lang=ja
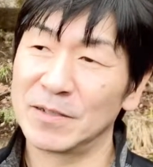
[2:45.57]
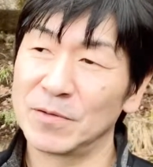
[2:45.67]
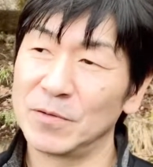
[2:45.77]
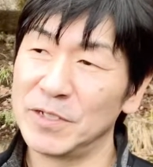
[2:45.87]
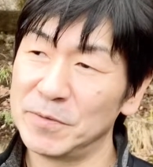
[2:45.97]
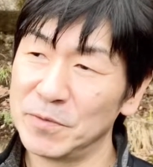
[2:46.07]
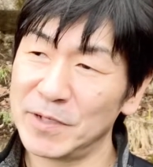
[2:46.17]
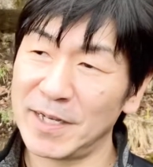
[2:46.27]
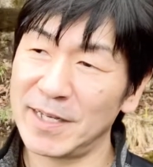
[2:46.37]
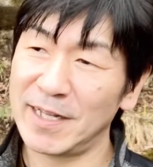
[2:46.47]
こう自分
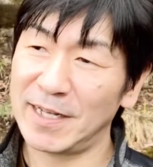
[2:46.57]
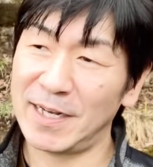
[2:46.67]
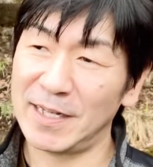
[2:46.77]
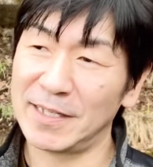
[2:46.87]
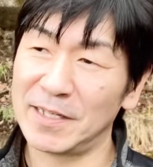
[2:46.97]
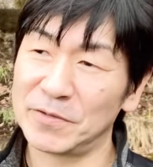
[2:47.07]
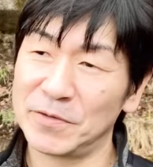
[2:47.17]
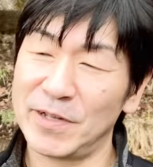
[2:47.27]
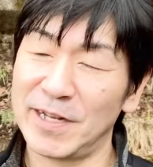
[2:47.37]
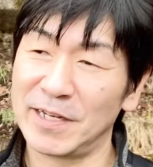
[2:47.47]
だけで判断するん
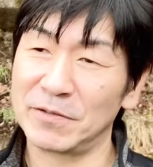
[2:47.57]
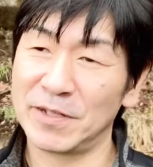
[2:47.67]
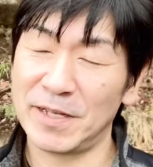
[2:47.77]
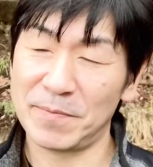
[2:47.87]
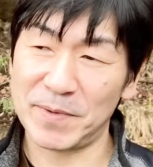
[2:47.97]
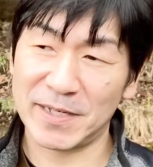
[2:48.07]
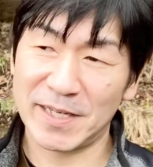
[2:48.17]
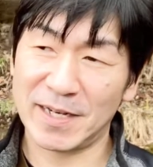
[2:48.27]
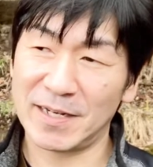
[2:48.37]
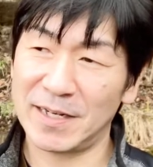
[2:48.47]
ではなくて、やっぱり
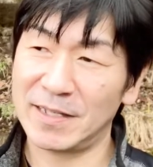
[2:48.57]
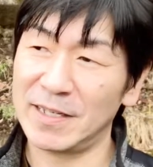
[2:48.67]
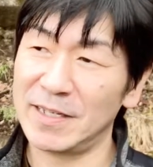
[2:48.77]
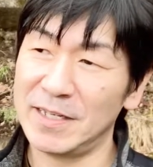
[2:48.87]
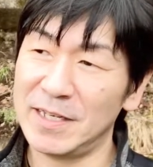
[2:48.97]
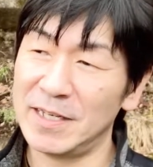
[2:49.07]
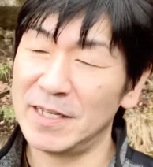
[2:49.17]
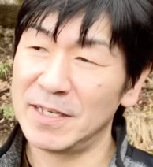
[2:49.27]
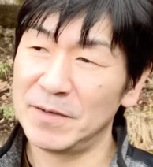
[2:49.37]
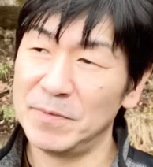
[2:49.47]
客観的に
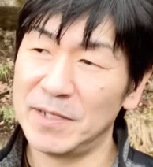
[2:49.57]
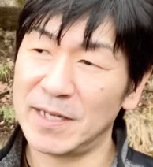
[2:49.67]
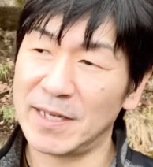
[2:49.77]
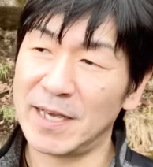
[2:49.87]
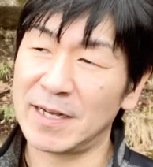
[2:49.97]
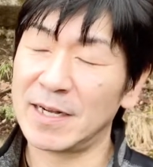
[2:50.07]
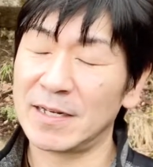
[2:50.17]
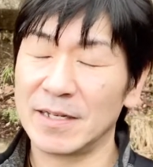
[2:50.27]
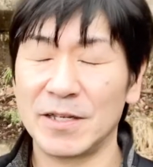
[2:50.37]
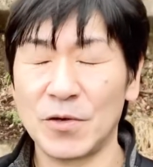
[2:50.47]
見て、
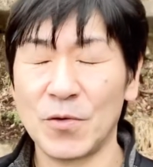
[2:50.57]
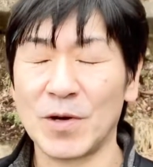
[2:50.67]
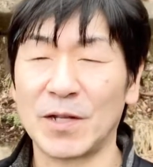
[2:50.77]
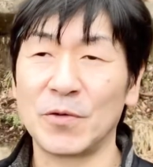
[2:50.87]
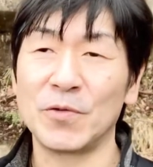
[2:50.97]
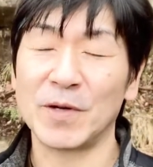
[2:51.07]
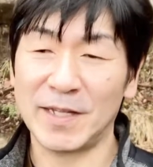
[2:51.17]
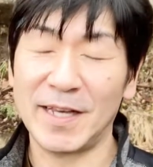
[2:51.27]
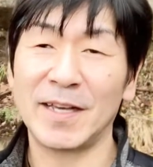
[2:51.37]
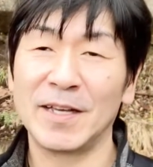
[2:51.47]
評価というか
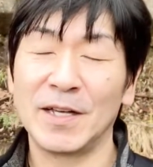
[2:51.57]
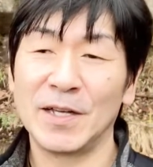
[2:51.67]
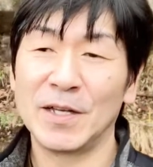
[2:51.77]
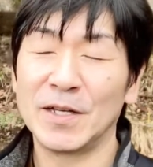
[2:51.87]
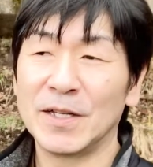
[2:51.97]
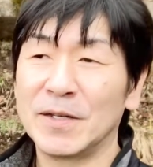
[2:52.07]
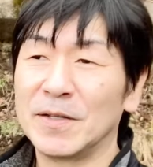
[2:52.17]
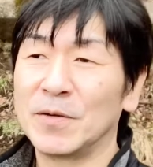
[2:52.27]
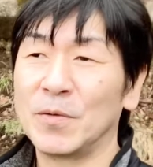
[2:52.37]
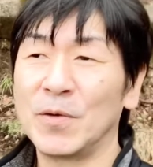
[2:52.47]
ね、
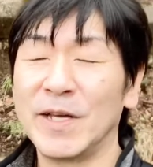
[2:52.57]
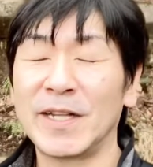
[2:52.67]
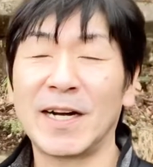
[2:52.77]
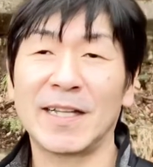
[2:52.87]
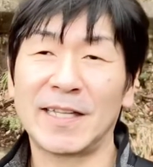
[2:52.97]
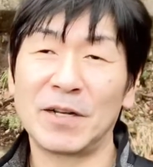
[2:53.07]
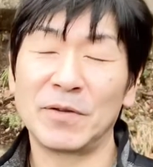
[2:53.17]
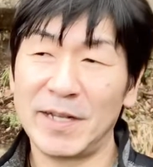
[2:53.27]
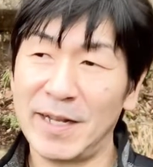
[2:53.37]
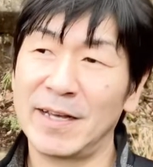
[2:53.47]
を得たかったの
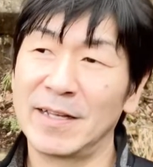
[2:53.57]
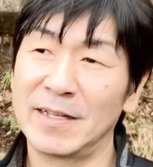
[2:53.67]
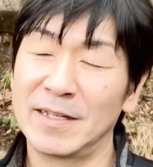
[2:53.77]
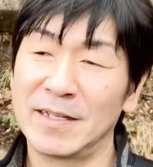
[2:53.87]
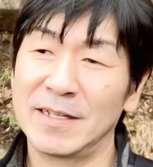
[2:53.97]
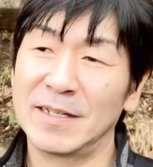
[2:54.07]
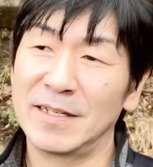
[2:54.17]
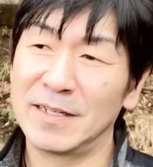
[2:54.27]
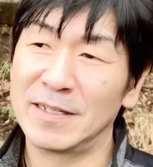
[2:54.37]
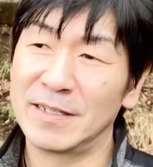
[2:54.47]
でね、
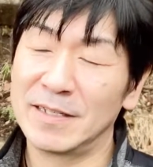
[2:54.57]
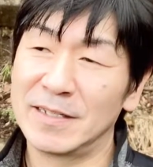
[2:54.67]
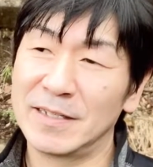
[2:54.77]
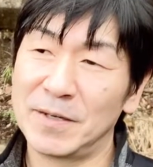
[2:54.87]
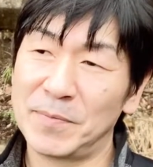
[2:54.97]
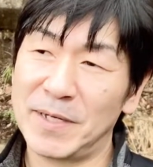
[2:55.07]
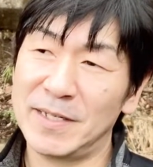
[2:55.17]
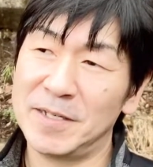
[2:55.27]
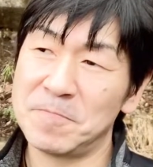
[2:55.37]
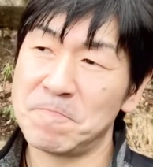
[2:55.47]
やっぱ
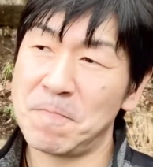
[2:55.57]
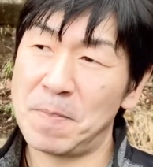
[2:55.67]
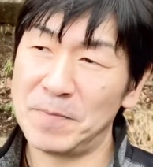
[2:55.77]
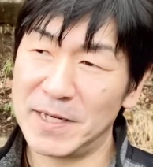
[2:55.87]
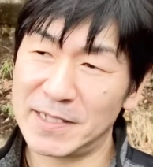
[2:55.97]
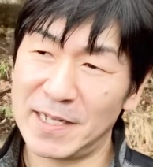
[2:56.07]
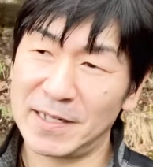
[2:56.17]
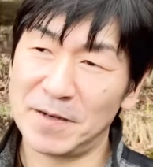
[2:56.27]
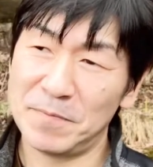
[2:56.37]
り皆さんが